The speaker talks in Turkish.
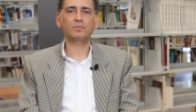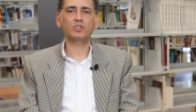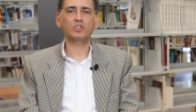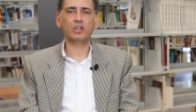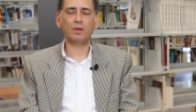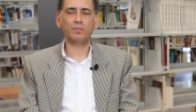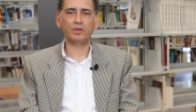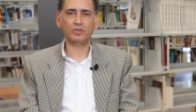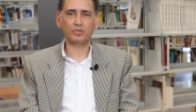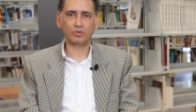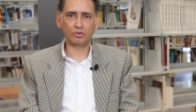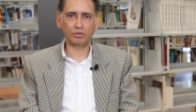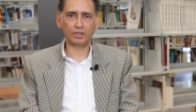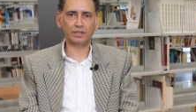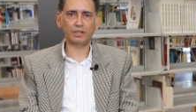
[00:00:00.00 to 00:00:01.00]
işlemler
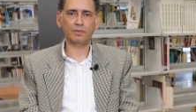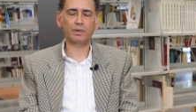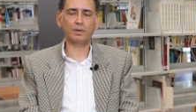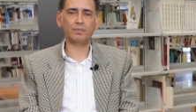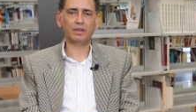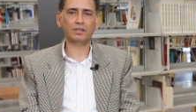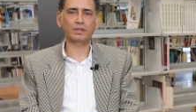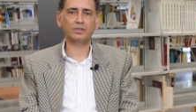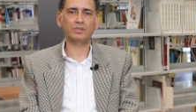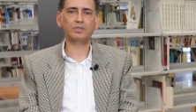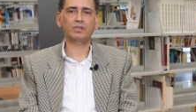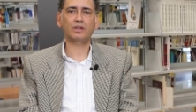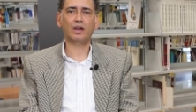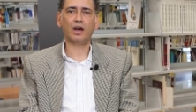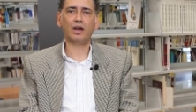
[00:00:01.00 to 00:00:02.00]
için
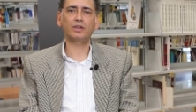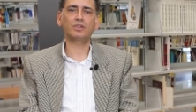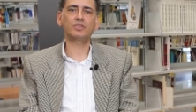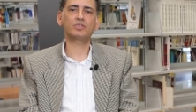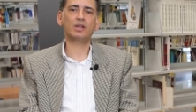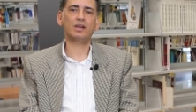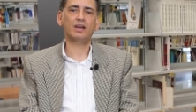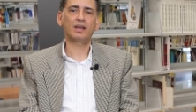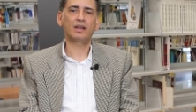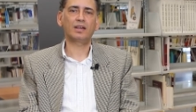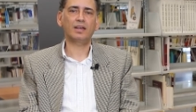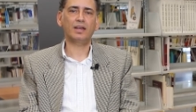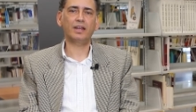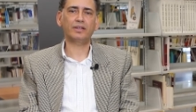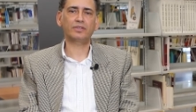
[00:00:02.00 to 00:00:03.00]
kullanılabilmektedir. Ayrıca
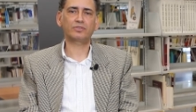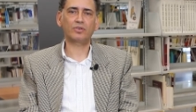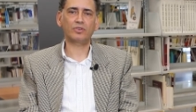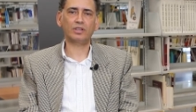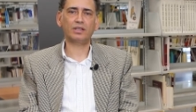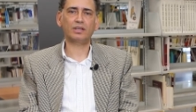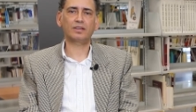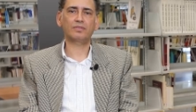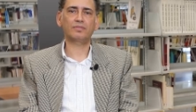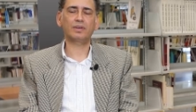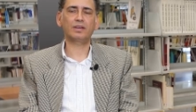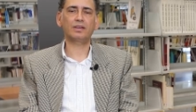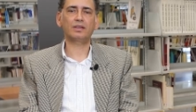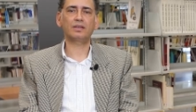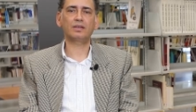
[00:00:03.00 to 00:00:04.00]
elektronik
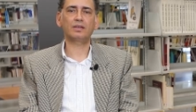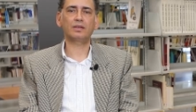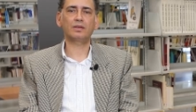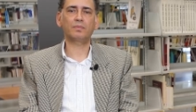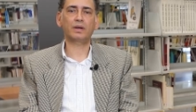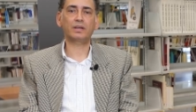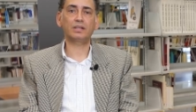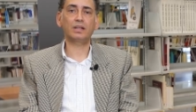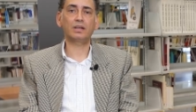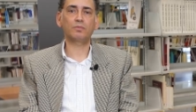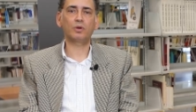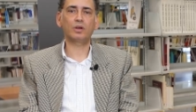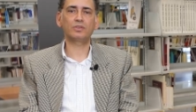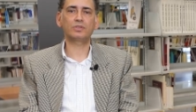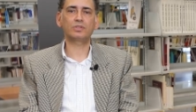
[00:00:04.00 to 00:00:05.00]
ve
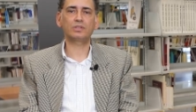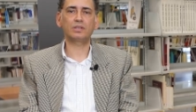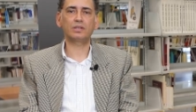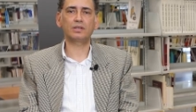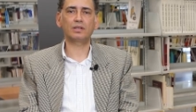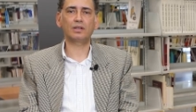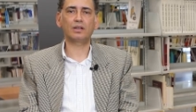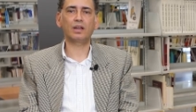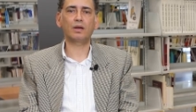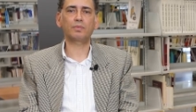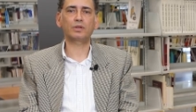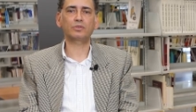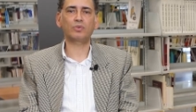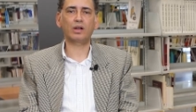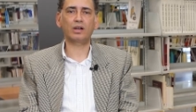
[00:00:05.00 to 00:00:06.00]
makine mühendisliği
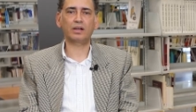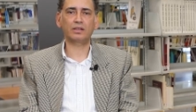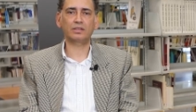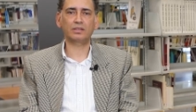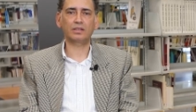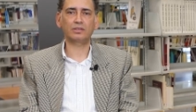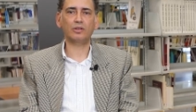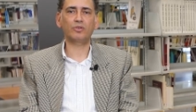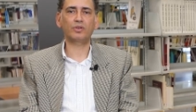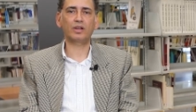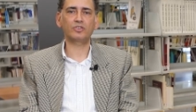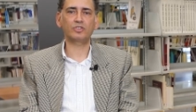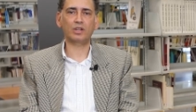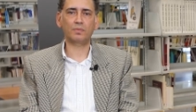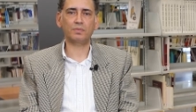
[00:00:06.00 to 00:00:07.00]
laboratuvarlarından da
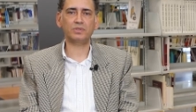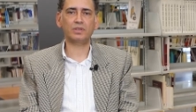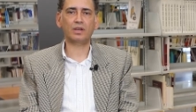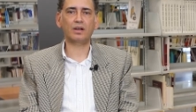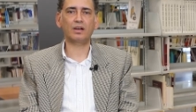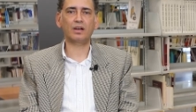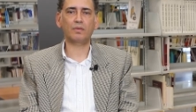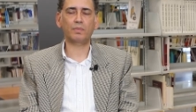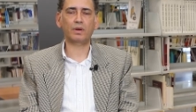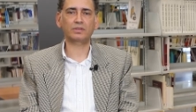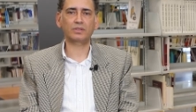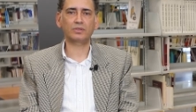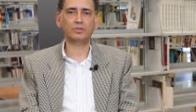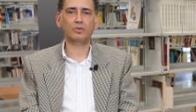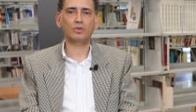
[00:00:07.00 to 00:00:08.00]
öğrencilerimiz
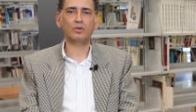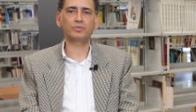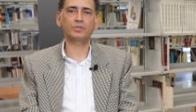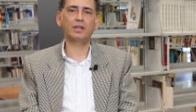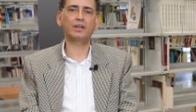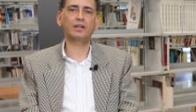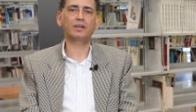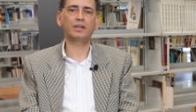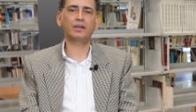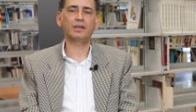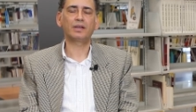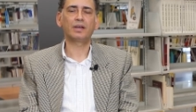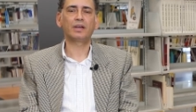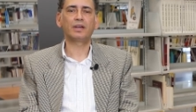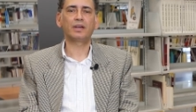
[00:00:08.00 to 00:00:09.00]
yararlanmaktadır. Özellikle